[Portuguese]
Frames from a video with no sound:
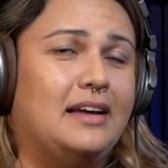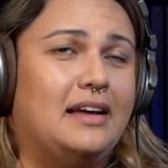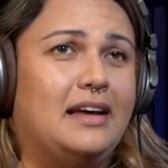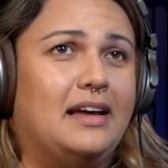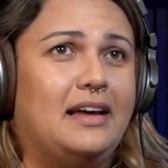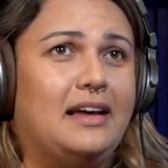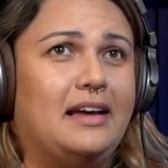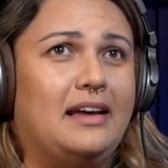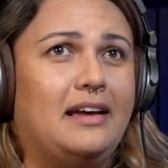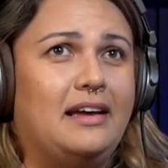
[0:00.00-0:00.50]

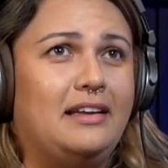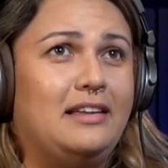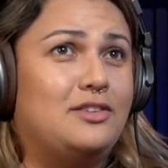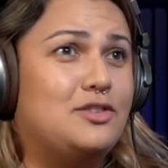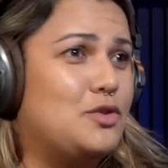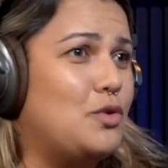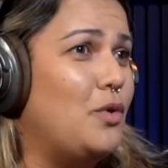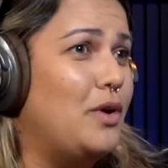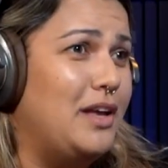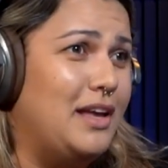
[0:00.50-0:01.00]
é, e
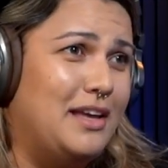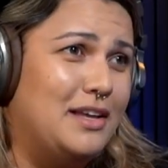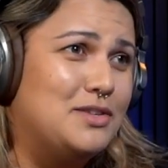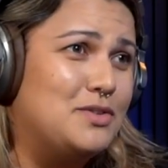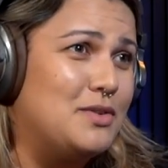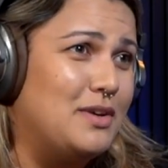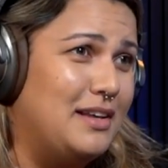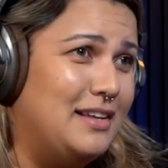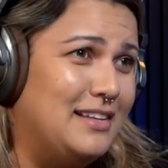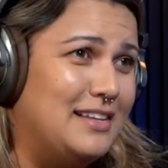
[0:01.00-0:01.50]

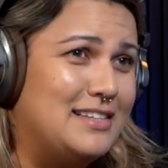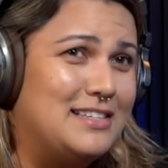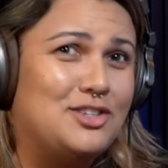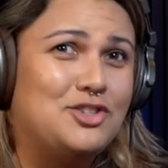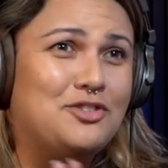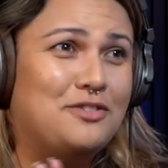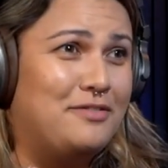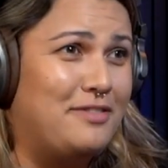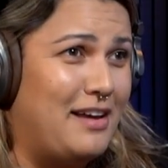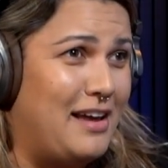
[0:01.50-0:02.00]
desconheço ainda, se
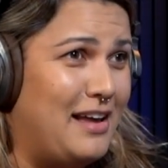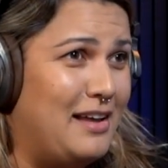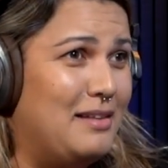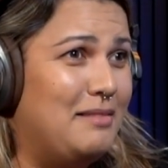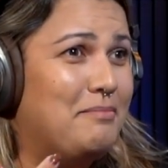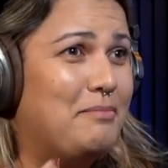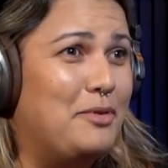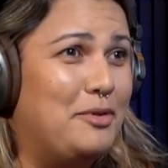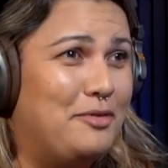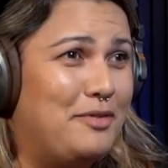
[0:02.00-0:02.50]
tiver,
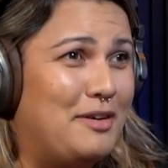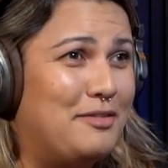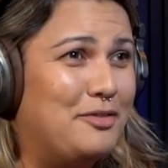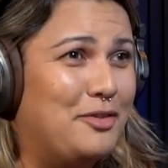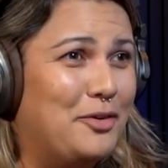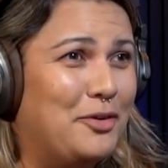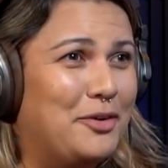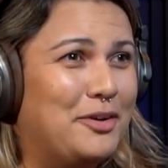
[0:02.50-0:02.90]
por favor,